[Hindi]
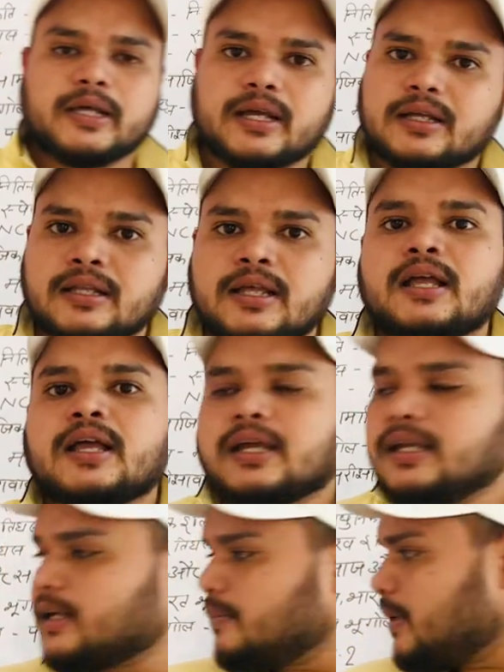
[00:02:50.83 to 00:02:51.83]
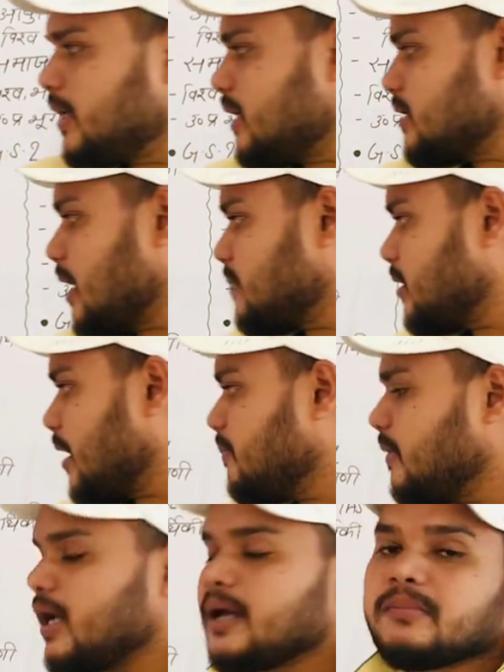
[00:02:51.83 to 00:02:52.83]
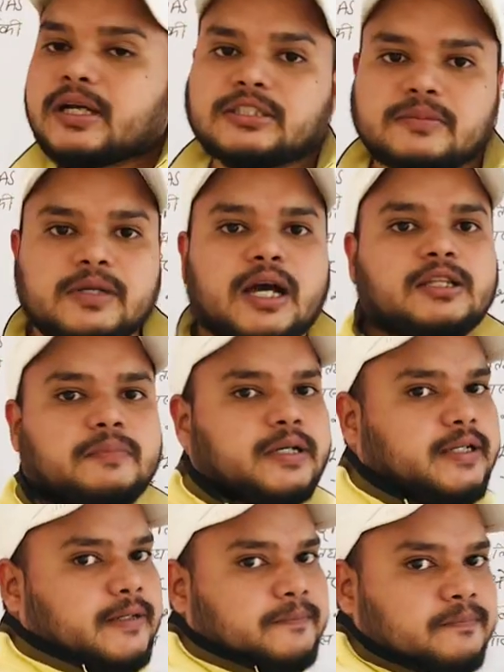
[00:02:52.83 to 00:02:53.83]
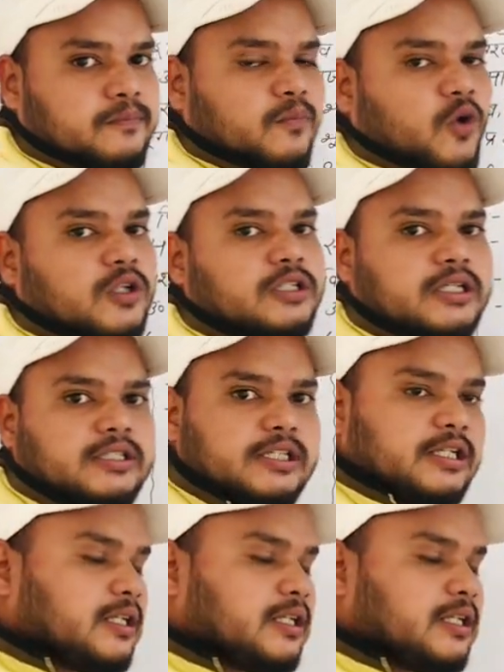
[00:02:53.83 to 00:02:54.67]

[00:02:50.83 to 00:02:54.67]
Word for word: बढ़िया लेकिन मेरे हिसाब से आप एम लक्ष्मीकांत पढ़िए बहुत ही अच्छी